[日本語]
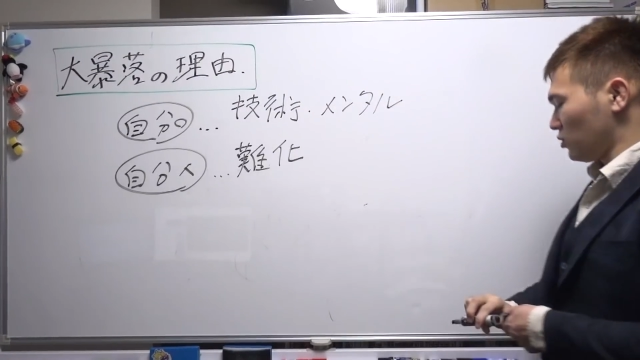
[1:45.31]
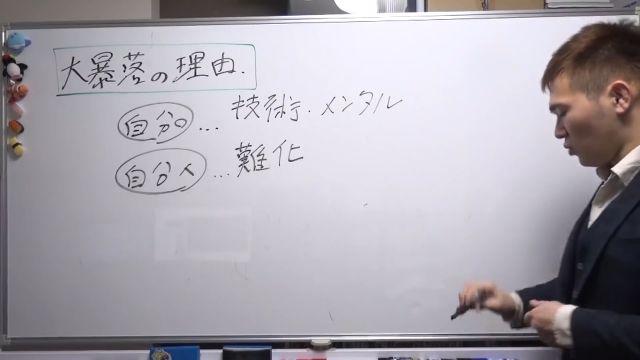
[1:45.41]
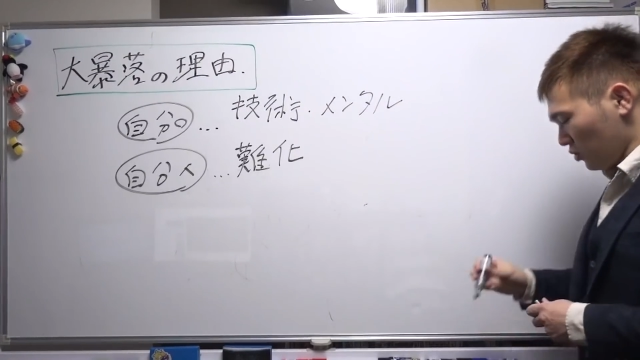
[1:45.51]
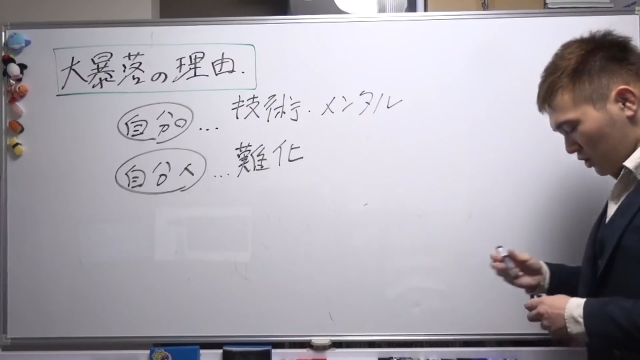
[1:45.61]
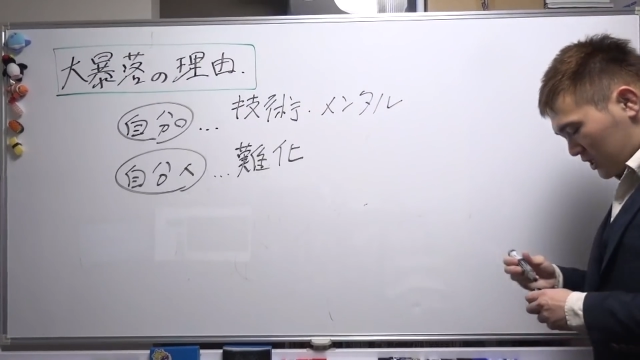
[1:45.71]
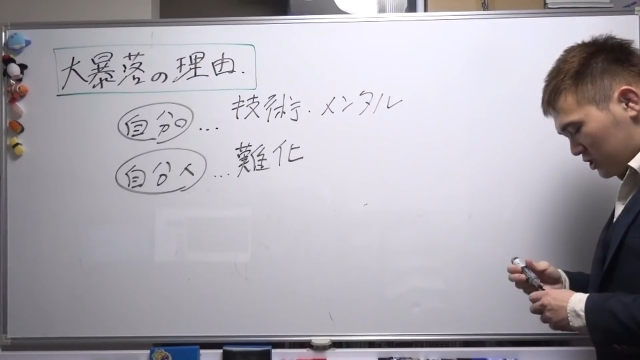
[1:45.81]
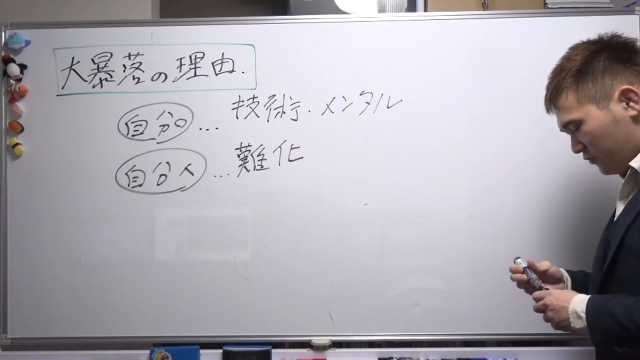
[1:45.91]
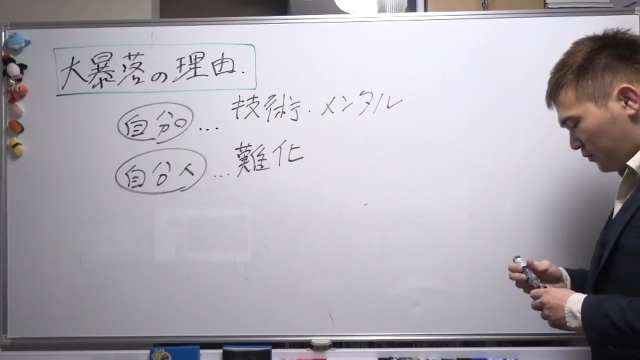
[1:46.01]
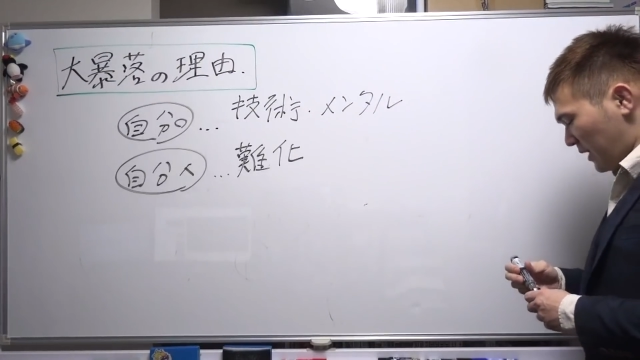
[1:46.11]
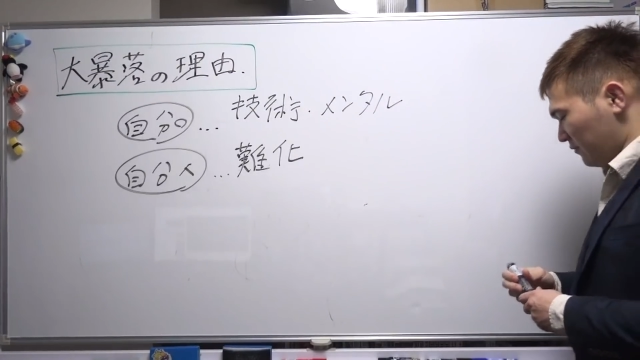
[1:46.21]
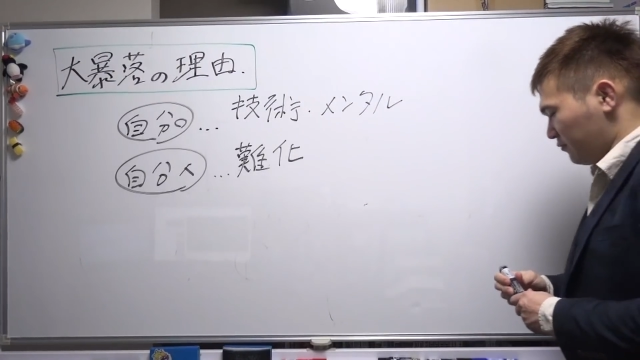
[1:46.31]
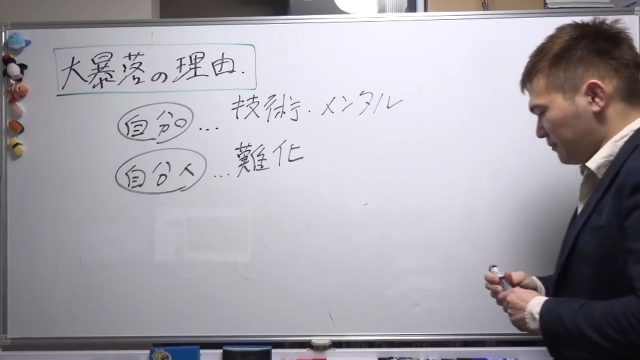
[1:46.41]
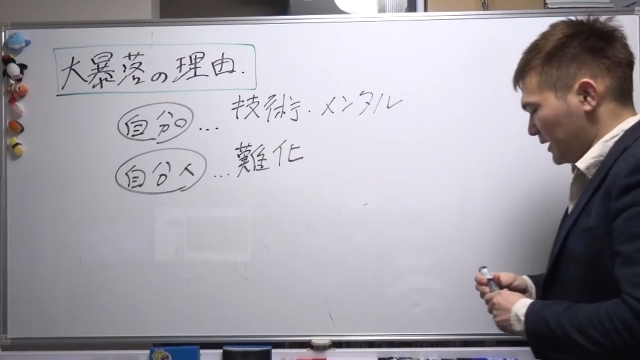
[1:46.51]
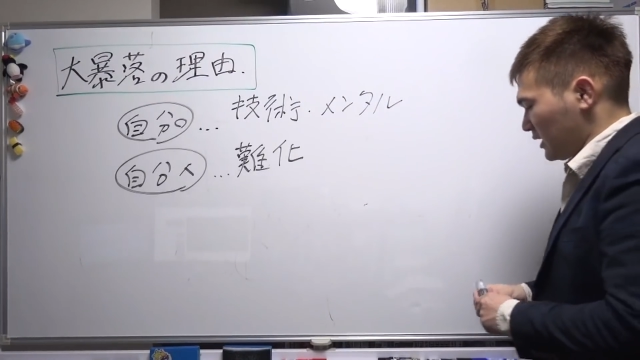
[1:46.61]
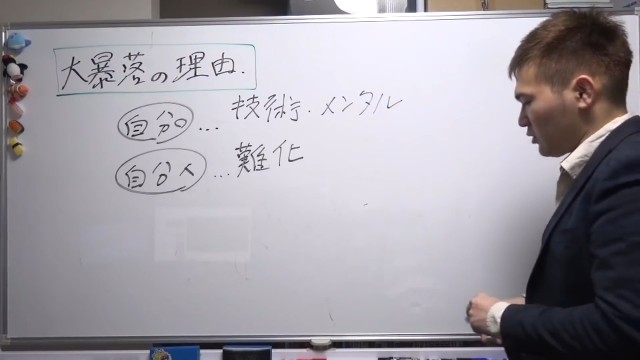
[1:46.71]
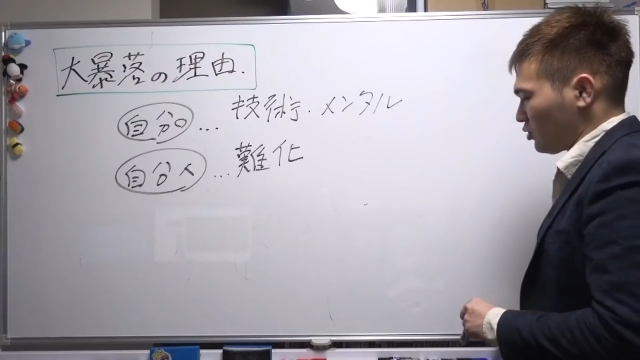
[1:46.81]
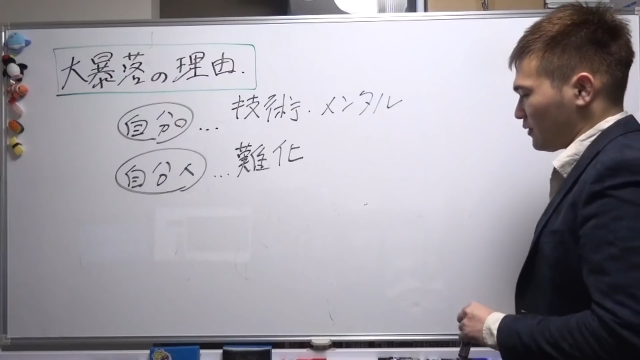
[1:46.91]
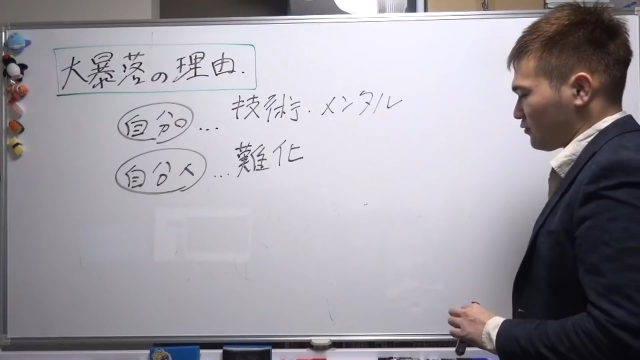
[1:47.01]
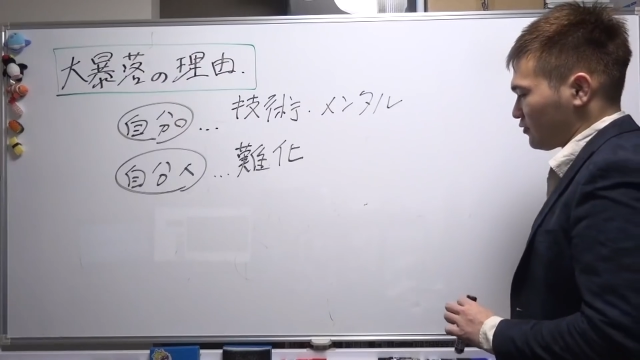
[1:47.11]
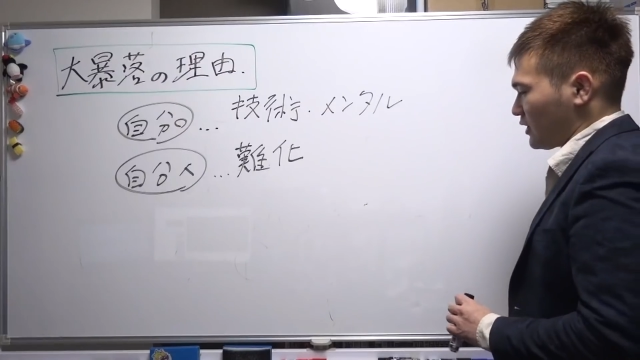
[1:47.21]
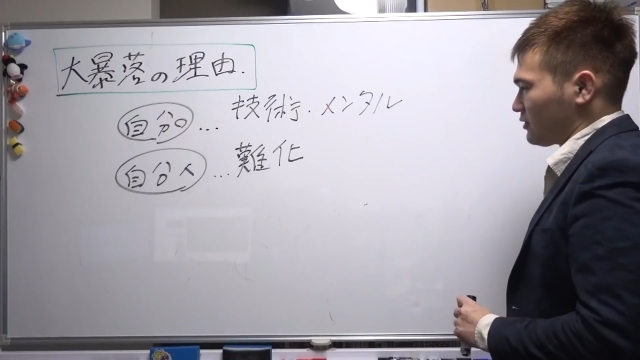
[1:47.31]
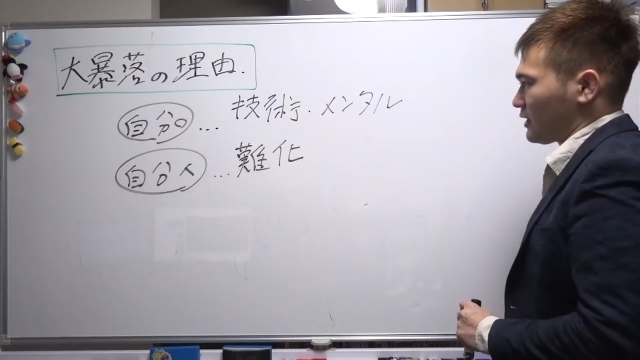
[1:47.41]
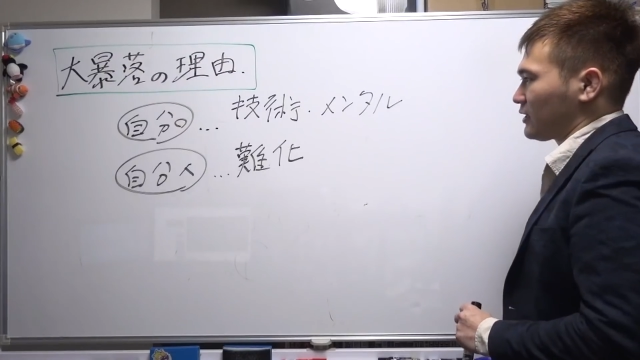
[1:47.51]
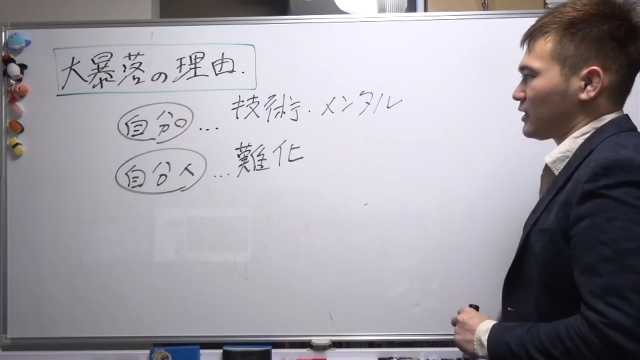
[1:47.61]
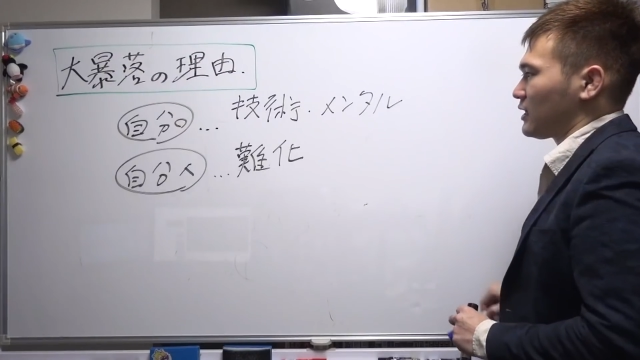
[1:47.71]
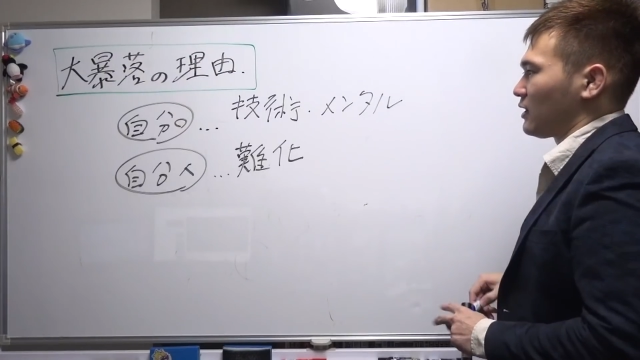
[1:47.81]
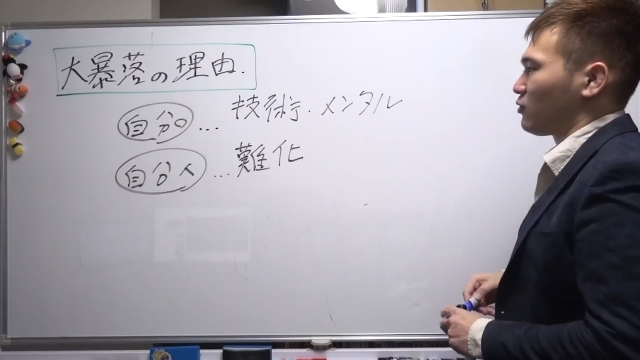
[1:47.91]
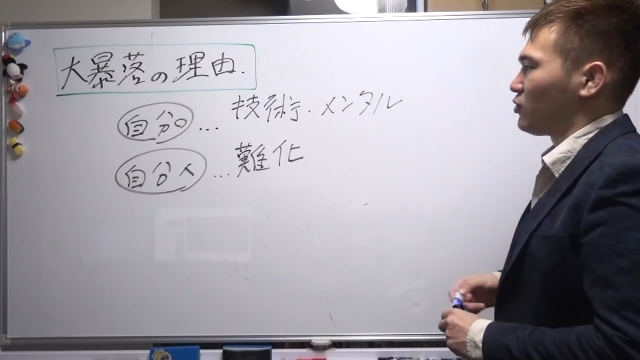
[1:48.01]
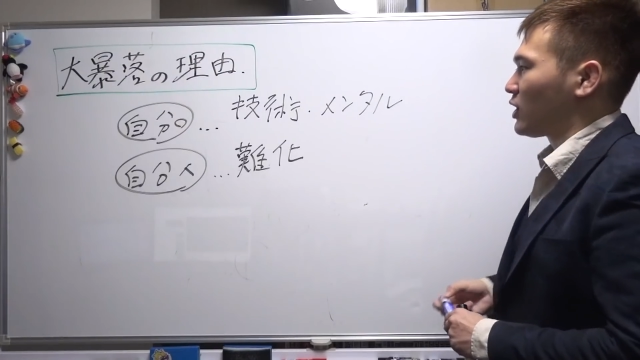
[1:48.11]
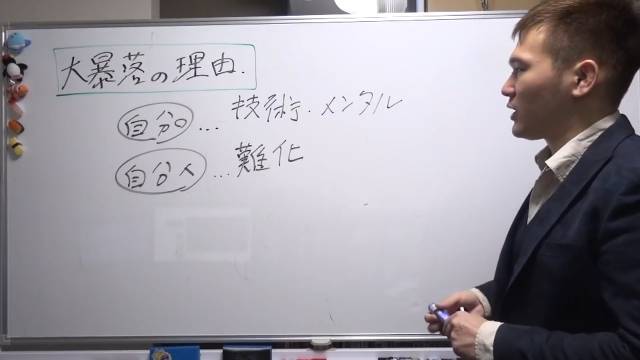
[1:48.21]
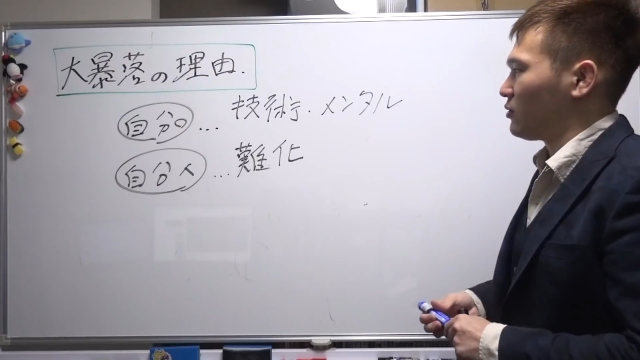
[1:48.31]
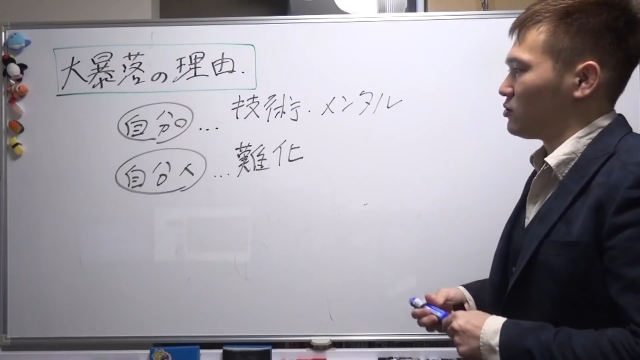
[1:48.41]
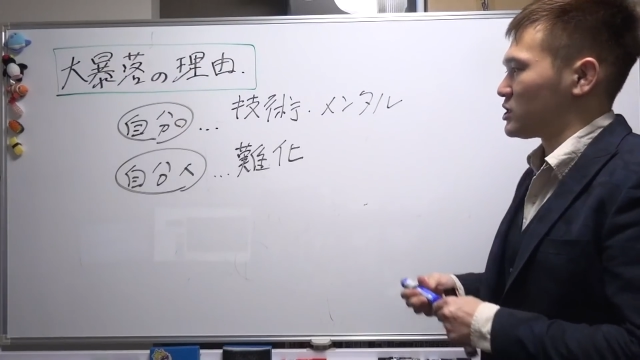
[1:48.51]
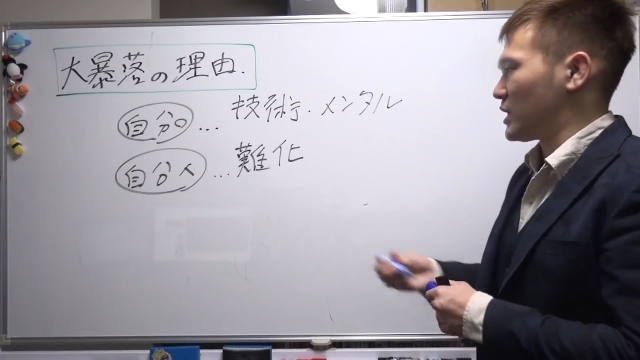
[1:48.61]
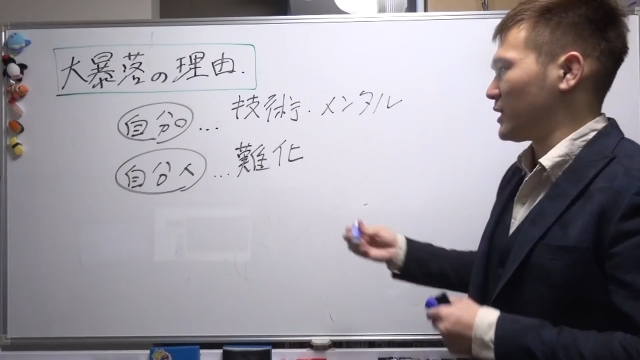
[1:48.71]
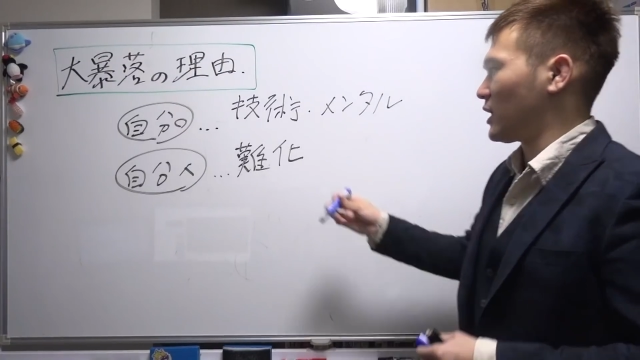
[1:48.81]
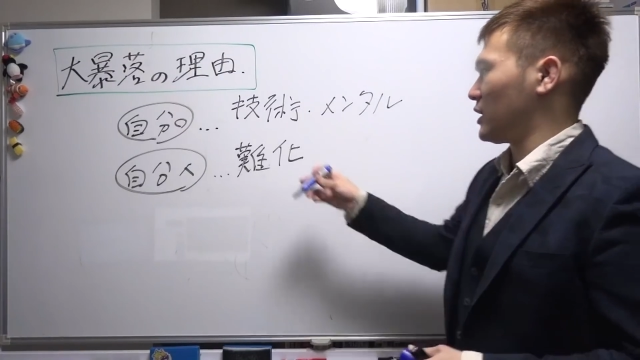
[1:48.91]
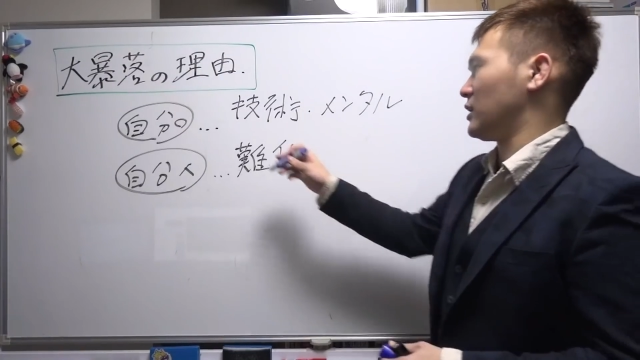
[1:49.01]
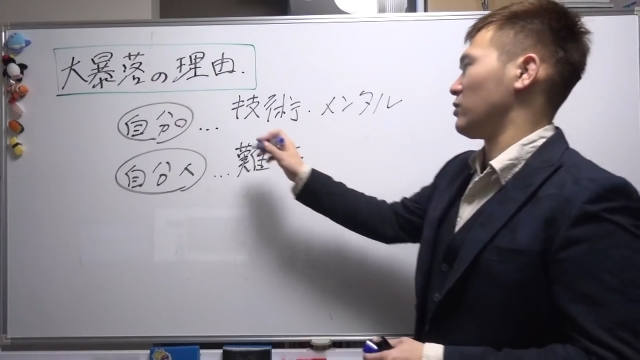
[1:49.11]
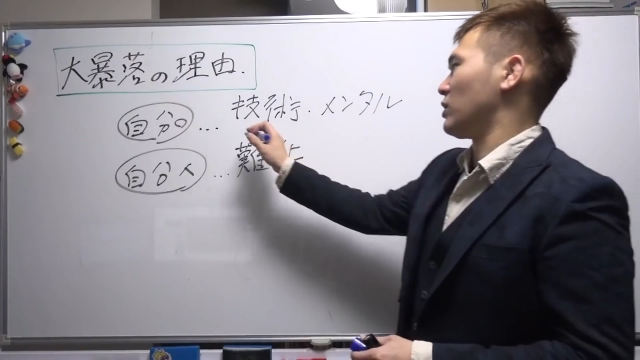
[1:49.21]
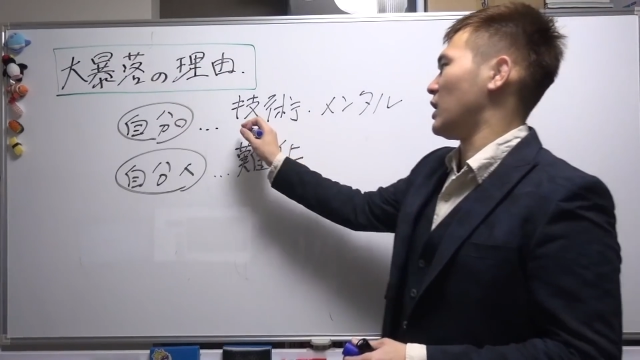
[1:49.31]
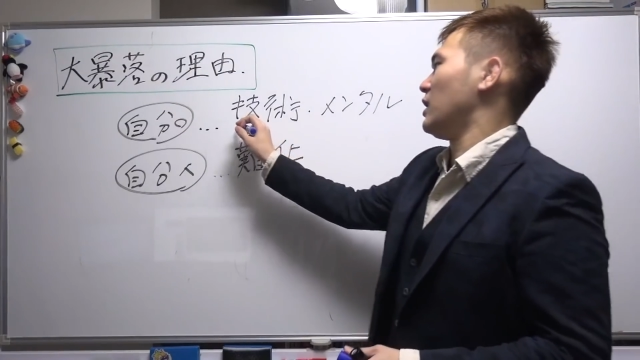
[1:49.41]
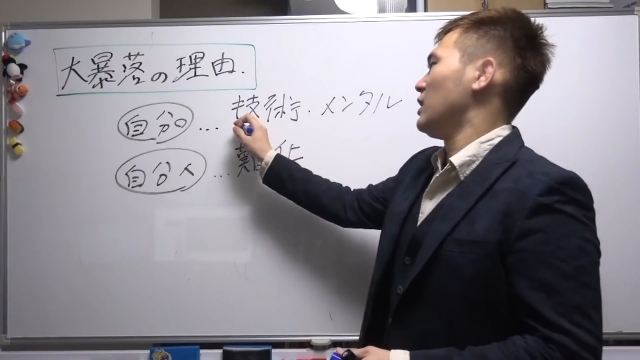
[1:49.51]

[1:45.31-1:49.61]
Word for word: この技術面、つまり例えば数学だったら、この解法を知らなかったとか、